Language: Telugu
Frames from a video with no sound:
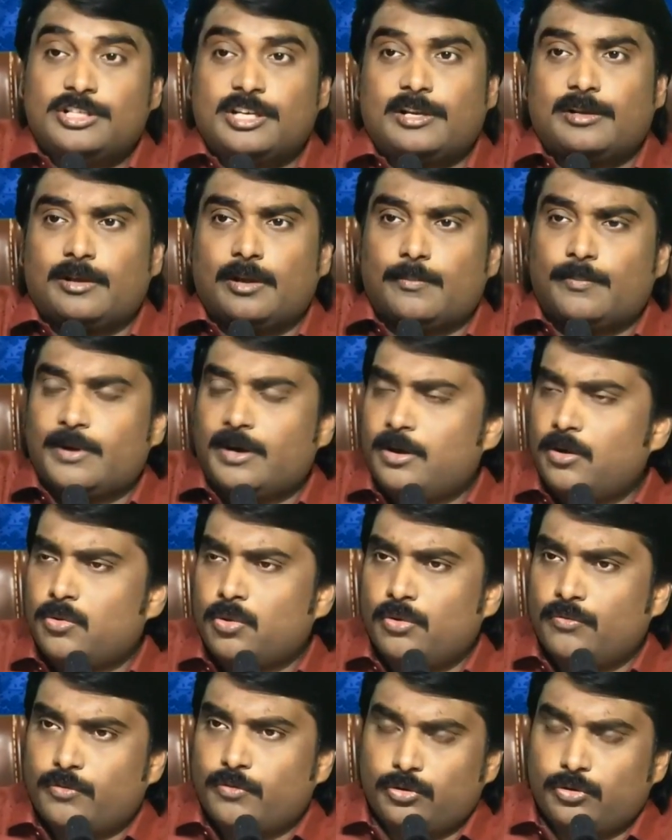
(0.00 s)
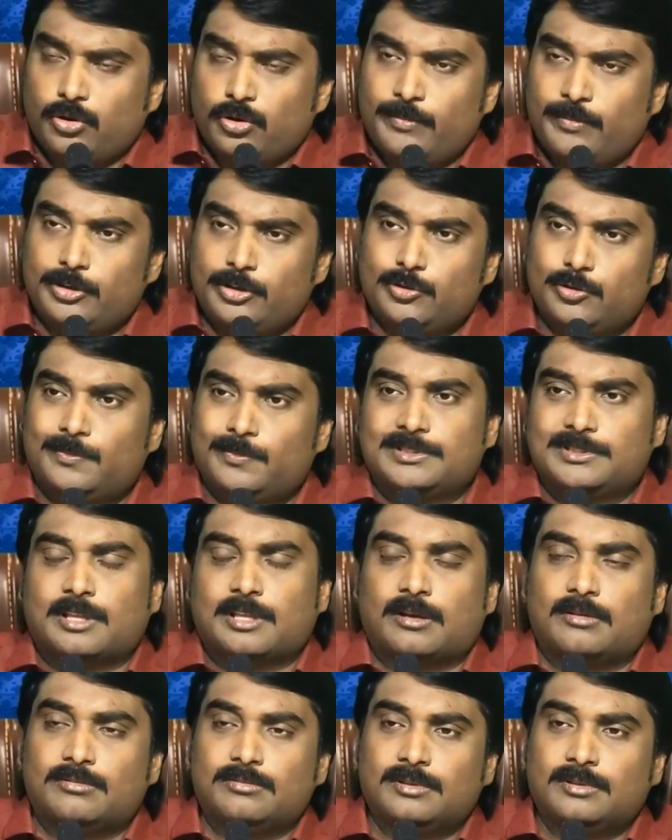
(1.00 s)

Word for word: జరిగినప్పుడు కొన్ని ఫోటోలు మీకు చూపిస్తాను